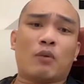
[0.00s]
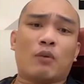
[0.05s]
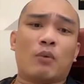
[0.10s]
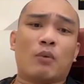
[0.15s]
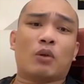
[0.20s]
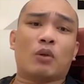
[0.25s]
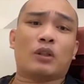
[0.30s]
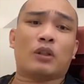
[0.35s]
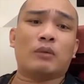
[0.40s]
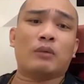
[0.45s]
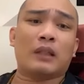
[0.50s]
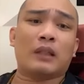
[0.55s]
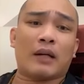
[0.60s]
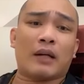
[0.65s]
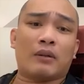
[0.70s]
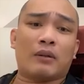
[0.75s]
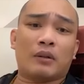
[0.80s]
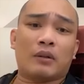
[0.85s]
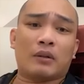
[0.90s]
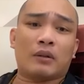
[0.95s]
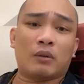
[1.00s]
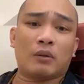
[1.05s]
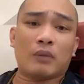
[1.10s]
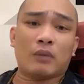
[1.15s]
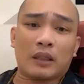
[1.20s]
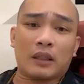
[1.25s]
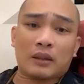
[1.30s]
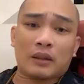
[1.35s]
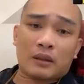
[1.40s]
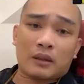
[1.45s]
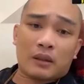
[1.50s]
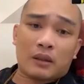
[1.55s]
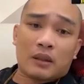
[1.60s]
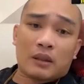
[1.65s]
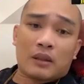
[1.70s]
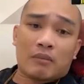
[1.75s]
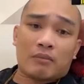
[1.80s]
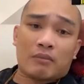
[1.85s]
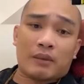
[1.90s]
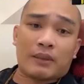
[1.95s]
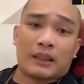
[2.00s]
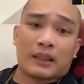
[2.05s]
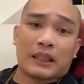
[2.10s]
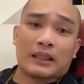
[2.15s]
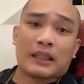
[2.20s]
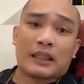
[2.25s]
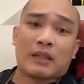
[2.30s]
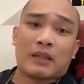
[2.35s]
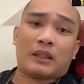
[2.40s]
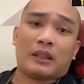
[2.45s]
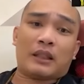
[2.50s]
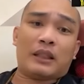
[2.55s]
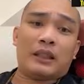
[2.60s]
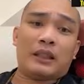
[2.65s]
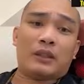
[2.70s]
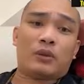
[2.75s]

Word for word: có một cuộc sống như thế nào đúng không ạ mày biết tại sao nhà lý